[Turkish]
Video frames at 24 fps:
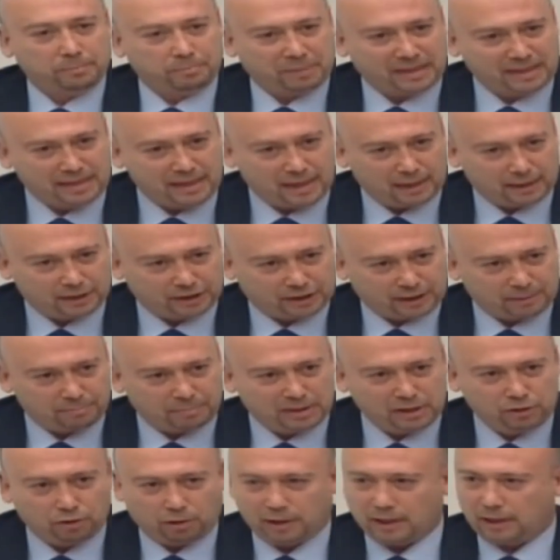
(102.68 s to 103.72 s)
Binlerce,
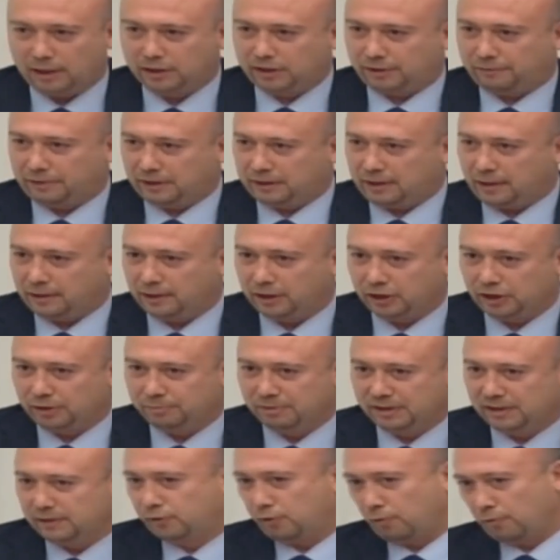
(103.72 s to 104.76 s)
milyonlarca
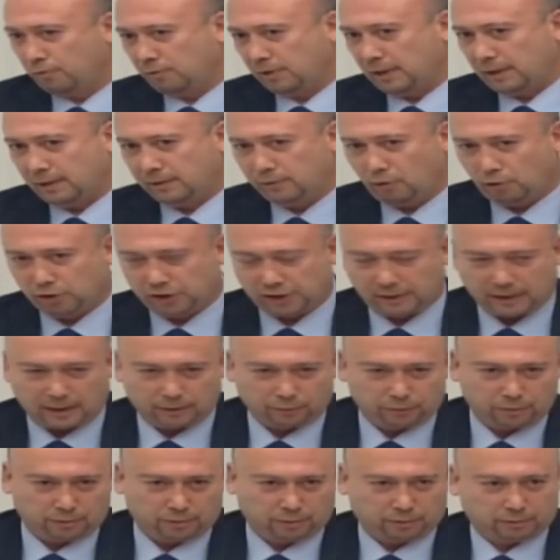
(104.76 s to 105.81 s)
vatandaşımızın sorunlarını
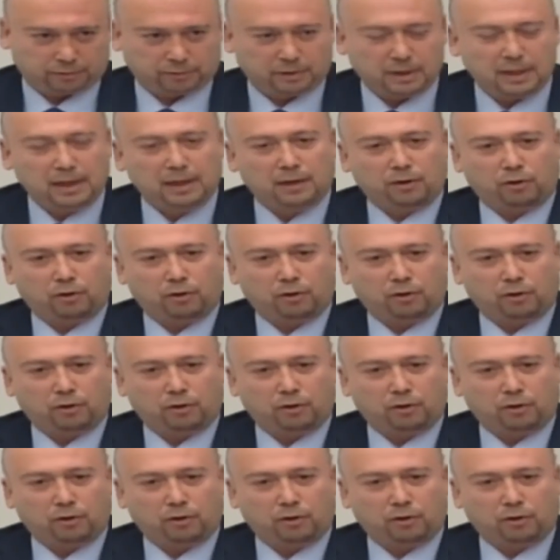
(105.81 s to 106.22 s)
önceden görüyorduk.